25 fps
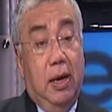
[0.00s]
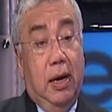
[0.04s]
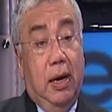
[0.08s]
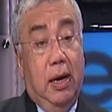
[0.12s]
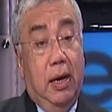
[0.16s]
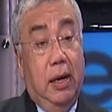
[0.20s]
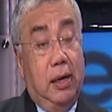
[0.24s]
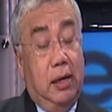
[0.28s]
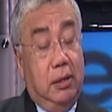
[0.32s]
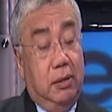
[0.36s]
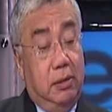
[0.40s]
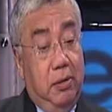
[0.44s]

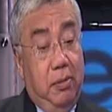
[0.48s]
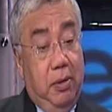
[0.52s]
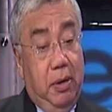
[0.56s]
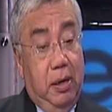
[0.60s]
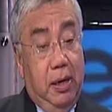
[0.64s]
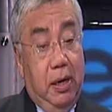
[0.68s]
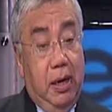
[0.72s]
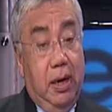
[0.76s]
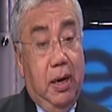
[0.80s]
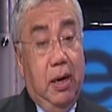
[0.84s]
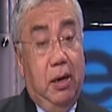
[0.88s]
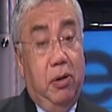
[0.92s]
El recibir
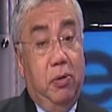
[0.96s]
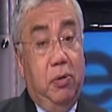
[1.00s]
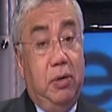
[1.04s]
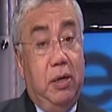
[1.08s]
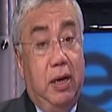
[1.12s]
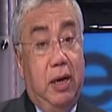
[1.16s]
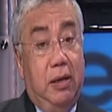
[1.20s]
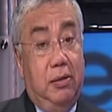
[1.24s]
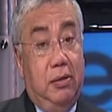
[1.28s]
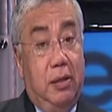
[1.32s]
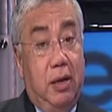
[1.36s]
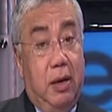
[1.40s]
regalos
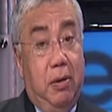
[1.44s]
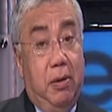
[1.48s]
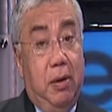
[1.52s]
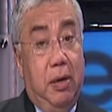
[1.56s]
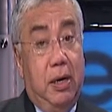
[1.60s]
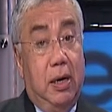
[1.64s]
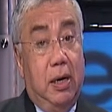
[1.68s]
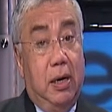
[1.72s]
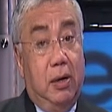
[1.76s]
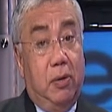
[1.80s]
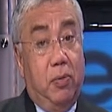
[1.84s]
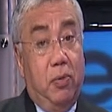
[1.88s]
ya
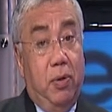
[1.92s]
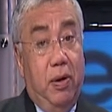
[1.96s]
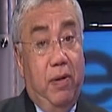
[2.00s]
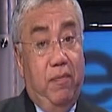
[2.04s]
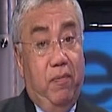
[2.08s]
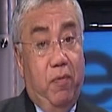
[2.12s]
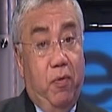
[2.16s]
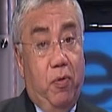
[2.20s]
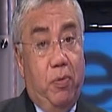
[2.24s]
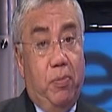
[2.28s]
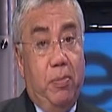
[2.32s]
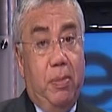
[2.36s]
estaba en alguna
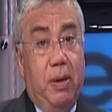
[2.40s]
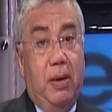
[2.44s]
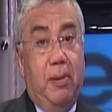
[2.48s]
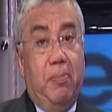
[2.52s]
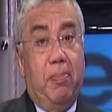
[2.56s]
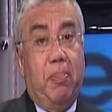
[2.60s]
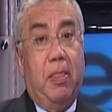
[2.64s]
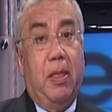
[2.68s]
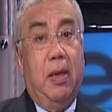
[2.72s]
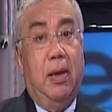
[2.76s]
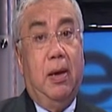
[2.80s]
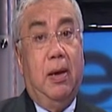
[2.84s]
forma
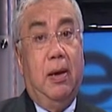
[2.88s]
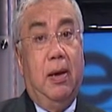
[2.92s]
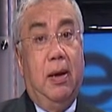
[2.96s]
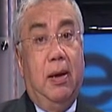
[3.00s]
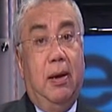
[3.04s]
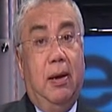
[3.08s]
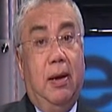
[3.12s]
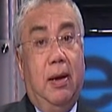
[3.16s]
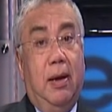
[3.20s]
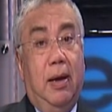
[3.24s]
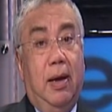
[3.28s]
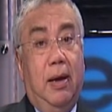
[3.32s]

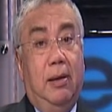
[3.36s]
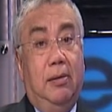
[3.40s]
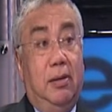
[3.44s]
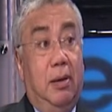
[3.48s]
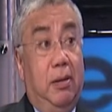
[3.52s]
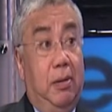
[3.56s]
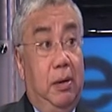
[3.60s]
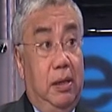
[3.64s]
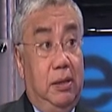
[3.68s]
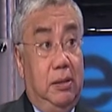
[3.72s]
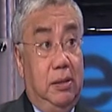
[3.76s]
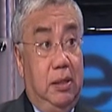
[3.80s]
eh,
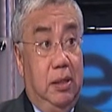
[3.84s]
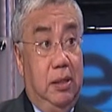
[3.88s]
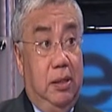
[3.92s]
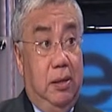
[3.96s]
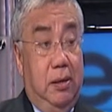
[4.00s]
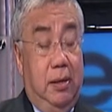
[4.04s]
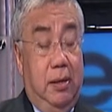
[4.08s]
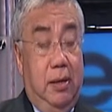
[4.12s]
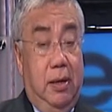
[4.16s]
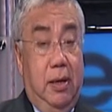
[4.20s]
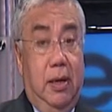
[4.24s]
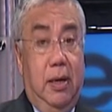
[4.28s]

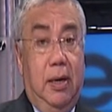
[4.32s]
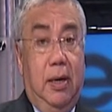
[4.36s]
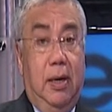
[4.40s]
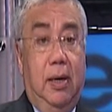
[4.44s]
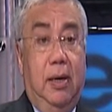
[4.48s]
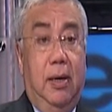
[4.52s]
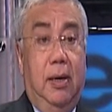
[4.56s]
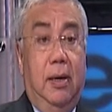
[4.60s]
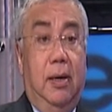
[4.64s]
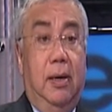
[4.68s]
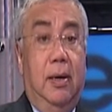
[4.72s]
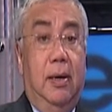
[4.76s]
establecido en
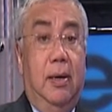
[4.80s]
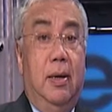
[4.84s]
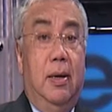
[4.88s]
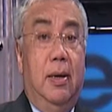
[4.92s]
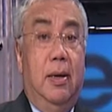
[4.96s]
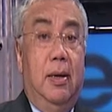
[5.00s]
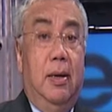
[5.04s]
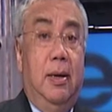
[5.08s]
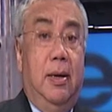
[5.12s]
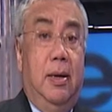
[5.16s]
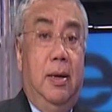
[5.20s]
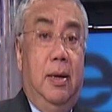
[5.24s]
el,
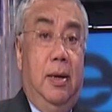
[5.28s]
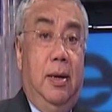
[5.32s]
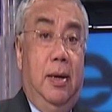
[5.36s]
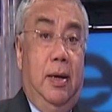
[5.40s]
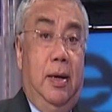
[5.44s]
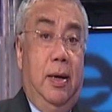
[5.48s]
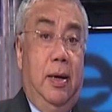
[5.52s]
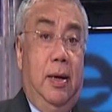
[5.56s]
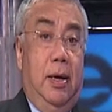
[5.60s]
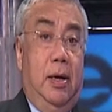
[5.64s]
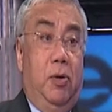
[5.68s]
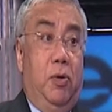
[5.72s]

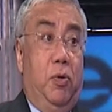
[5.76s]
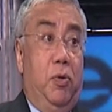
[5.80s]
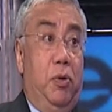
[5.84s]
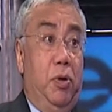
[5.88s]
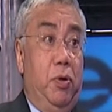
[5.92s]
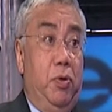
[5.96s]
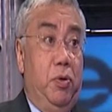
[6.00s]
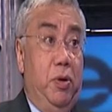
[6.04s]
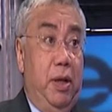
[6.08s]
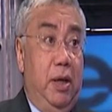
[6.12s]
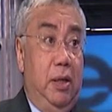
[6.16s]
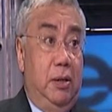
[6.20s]
en el,
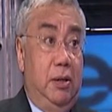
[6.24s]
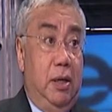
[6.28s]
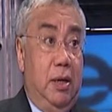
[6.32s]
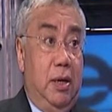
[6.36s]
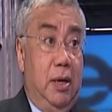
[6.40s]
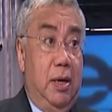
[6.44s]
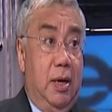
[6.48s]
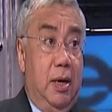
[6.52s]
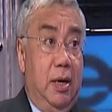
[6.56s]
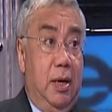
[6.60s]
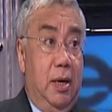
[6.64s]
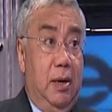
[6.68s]
Código de
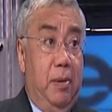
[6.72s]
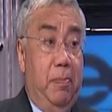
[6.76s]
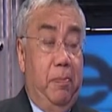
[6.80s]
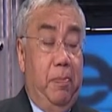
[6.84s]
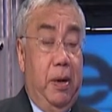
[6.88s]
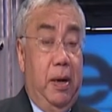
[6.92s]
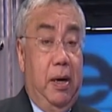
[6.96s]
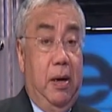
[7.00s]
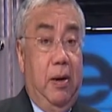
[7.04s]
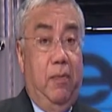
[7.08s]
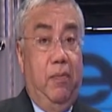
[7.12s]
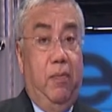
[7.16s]
Ética
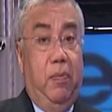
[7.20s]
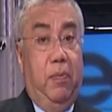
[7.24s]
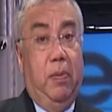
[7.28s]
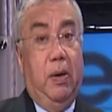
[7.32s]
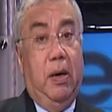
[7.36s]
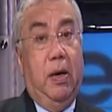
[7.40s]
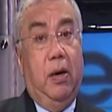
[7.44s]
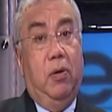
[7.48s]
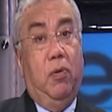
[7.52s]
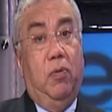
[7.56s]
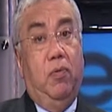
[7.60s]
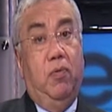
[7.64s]
para,
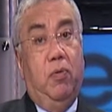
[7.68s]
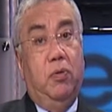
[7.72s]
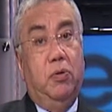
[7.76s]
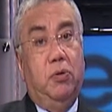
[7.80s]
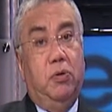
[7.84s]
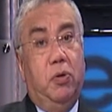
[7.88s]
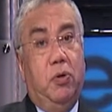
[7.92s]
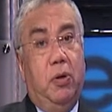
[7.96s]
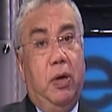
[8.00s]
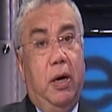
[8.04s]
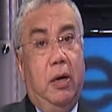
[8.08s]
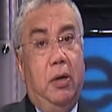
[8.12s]
los
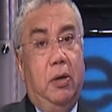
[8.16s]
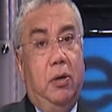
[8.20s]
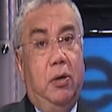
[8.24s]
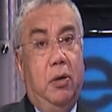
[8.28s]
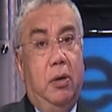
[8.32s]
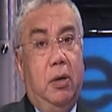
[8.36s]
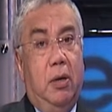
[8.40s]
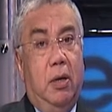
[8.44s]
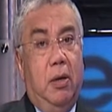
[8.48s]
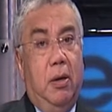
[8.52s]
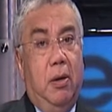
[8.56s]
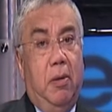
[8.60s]
funcionarios,
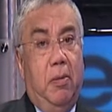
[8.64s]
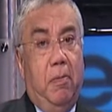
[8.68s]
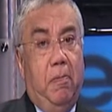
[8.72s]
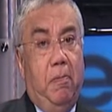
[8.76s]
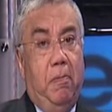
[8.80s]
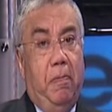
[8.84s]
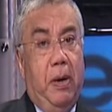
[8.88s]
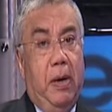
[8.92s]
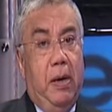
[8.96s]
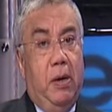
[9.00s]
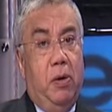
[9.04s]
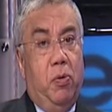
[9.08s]

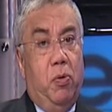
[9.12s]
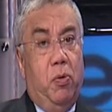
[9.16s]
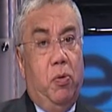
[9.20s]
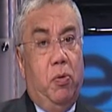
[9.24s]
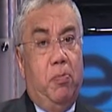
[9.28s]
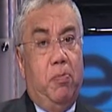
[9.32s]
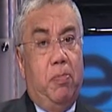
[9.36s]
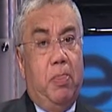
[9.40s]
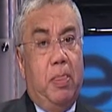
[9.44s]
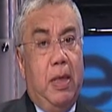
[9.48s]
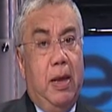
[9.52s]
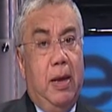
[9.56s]
pero
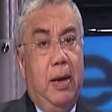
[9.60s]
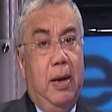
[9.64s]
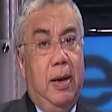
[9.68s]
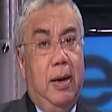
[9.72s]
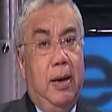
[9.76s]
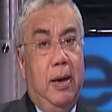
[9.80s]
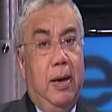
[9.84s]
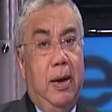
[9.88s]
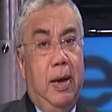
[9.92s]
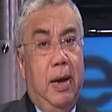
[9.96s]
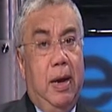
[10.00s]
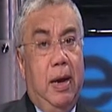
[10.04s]

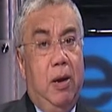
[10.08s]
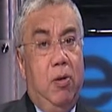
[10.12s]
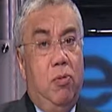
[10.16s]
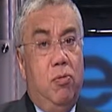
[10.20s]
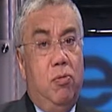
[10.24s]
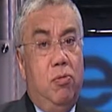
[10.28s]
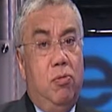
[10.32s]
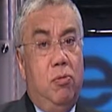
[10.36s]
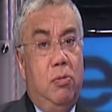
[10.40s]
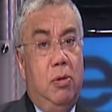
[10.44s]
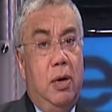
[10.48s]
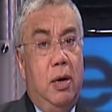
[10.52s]
eh, es
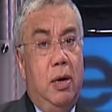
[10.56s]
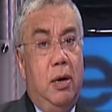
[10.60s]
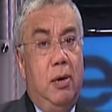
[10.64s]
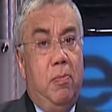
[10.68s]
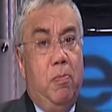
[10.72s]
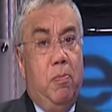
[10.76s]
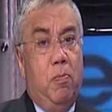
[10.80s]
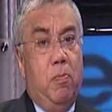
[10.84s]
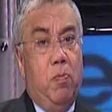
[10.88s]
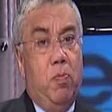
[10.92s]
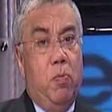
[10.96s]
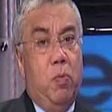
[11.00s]

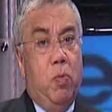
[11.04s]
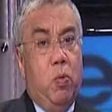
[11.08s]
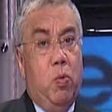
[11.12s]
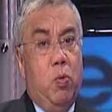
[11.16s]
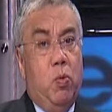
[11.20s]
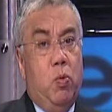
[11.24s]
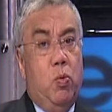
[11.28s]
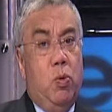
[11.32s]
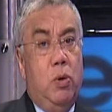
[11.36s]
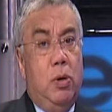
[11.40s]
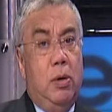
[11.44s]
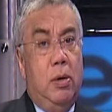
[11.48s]
una
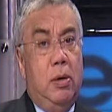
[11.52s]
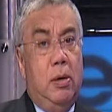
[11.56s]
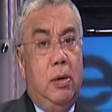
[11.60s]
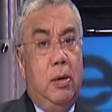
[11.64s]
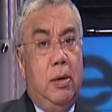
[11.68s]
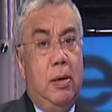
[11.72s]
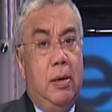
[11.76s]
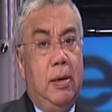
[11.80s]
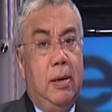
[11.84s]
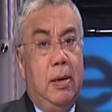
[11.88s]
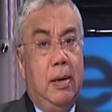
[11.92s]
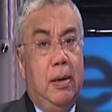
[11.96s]

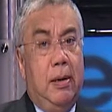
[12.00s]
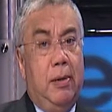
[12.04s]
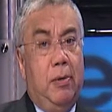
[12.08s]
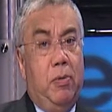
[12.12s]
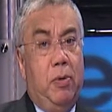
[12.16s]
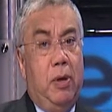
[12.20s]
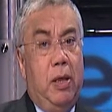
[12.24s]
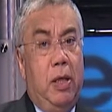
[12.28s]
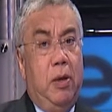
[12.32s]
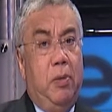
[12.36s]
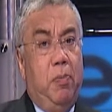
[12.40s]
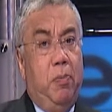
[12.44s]

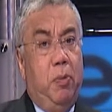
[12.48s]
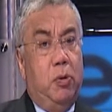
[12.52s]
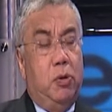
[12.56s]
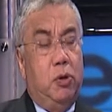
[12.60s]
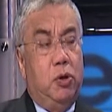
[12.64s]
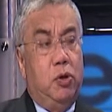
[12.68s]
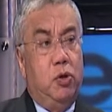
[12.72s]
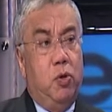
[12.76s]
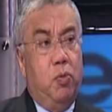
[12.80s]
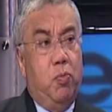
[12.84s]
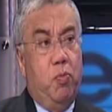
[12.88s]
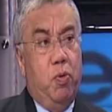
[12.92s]

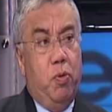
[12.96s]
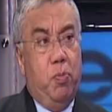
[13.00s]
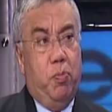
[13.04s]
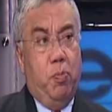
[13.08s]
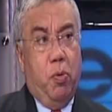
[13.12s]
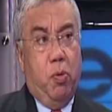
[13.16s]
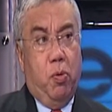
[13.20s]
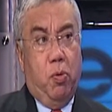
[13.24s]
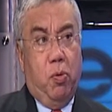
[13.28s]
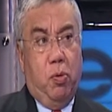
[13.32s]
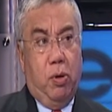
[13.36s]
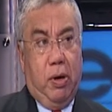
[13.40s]
disposición muy
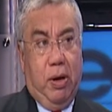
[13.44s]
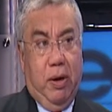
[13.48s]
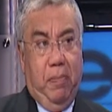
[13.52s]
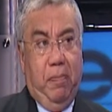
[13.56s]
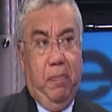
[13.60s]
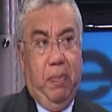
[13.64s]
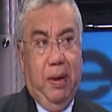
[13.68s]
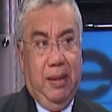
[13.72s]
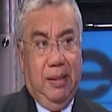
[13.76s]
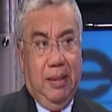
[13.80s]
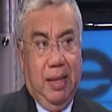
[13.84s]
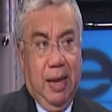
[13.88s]
poco
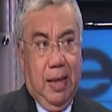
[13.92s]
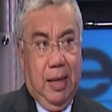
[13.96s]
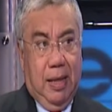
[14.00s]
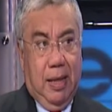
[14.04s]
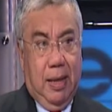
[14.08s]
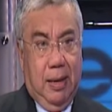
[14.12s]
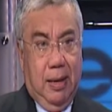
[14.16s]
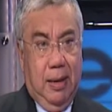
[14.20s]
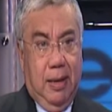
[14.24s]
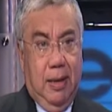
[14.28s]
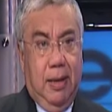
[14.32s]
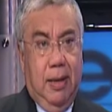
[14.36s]

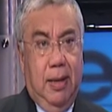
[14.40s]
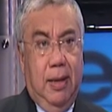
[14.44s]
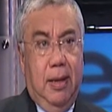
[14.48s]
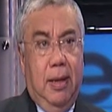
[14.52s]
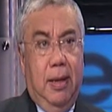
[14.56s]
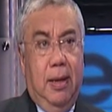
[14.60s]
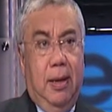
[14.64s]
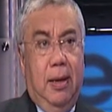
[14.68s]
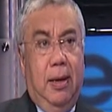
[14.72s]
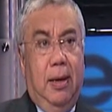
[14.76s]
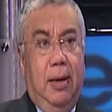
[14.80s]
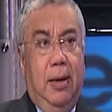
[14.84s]
respetada.
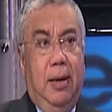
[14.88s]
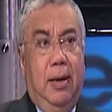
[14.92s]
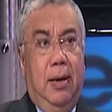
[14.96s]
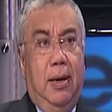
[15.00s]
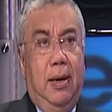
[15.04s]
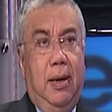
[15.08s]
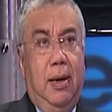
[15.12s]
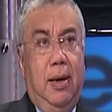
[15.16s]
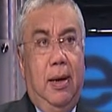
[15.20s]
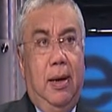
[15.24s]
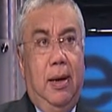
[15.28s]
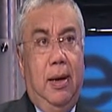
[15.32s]

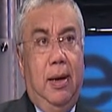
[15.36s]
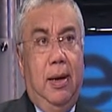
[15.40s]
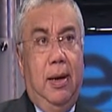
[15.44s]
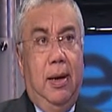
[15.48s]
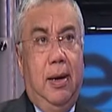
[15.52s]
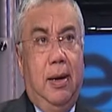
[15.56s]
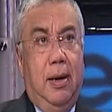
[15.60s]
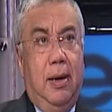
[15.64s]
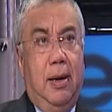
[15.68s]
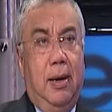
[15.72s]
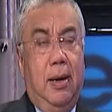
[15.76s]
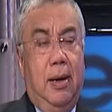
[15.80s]
Y